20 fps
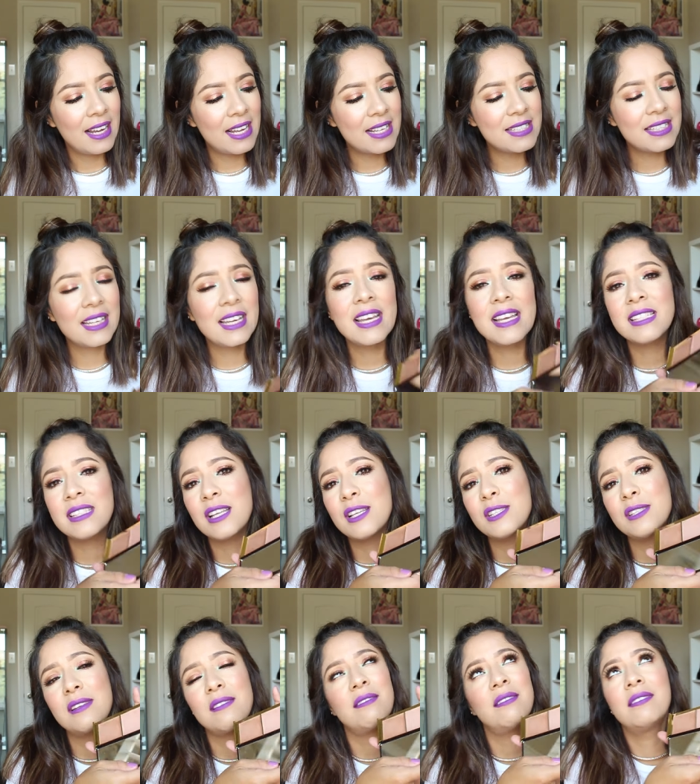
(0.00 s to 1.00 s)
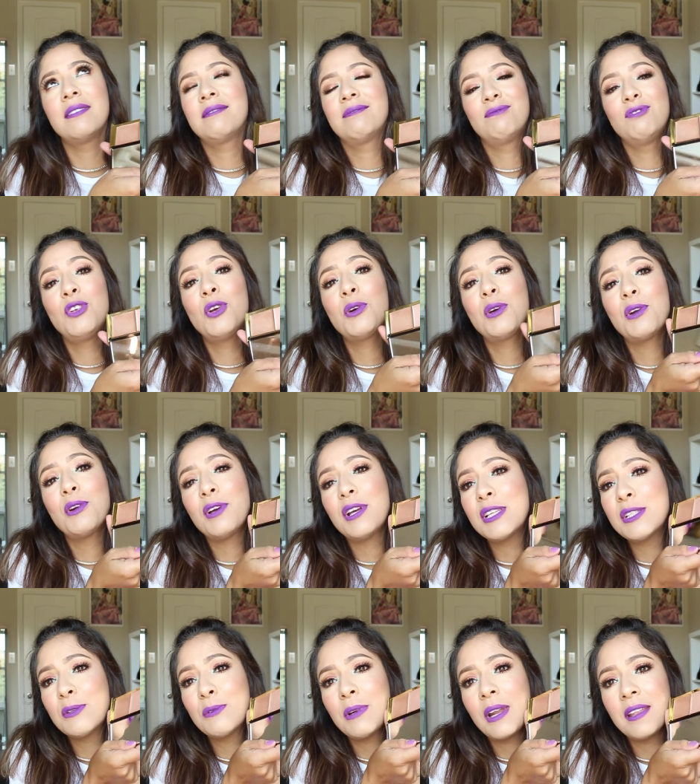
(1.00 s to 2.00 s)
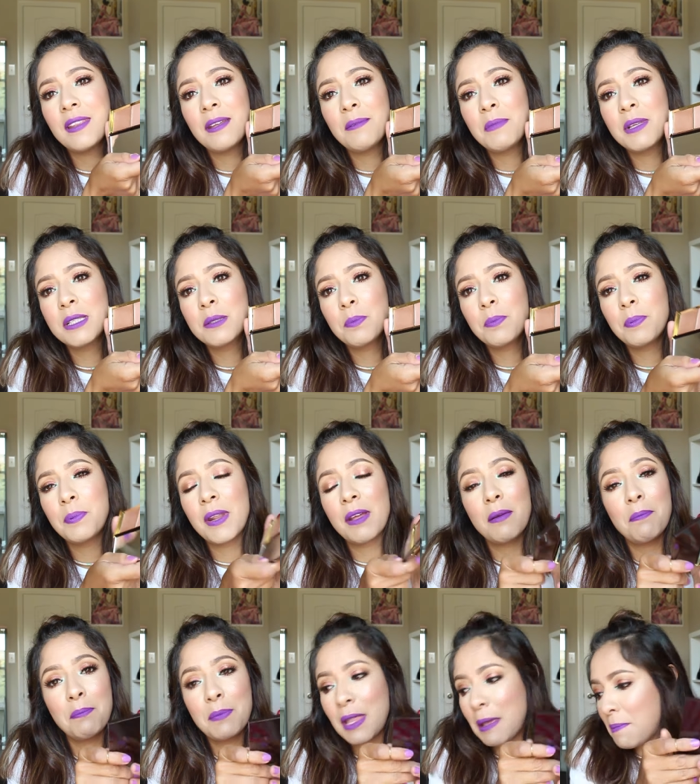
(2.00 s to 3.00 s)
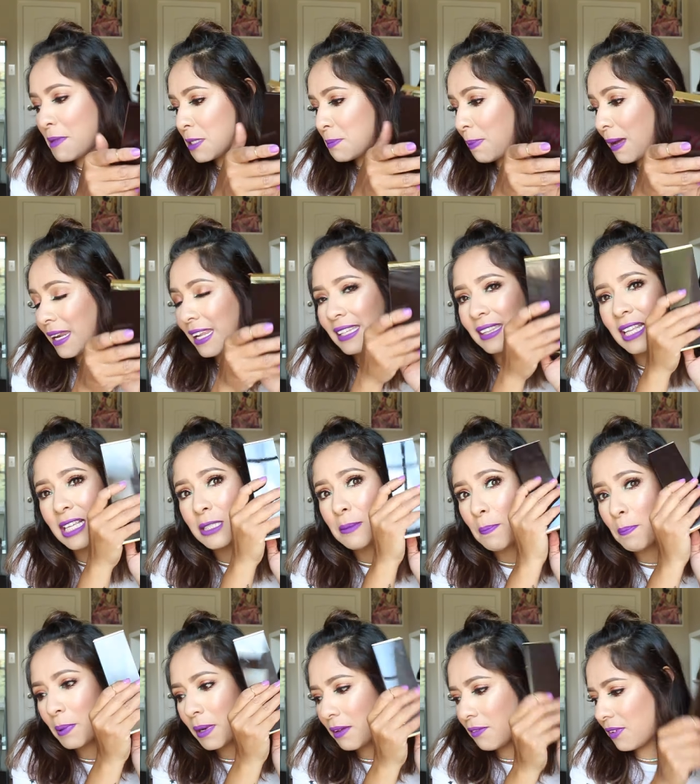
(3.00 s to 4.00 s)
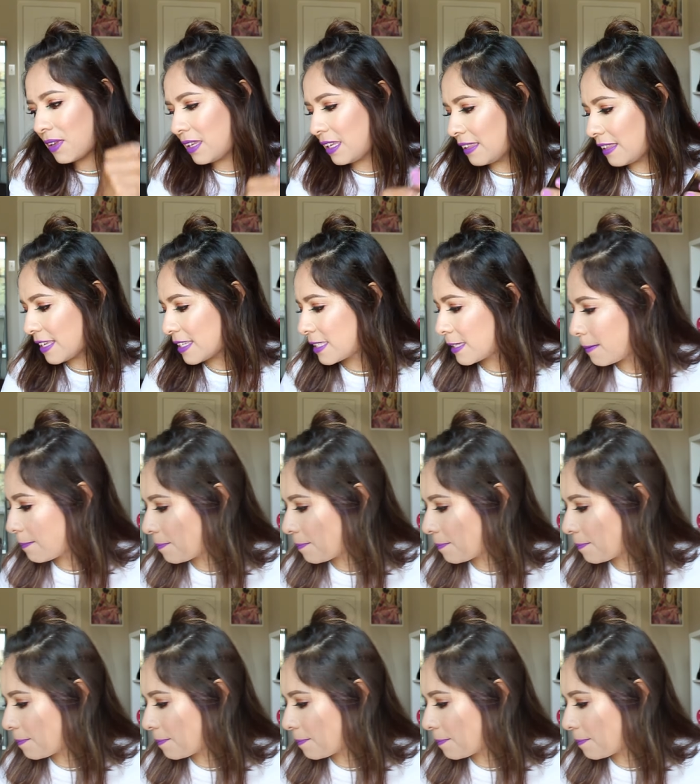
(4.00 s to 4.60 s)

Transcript: Así que estas, yo creo que es una de mis, de mis paletas preferidas.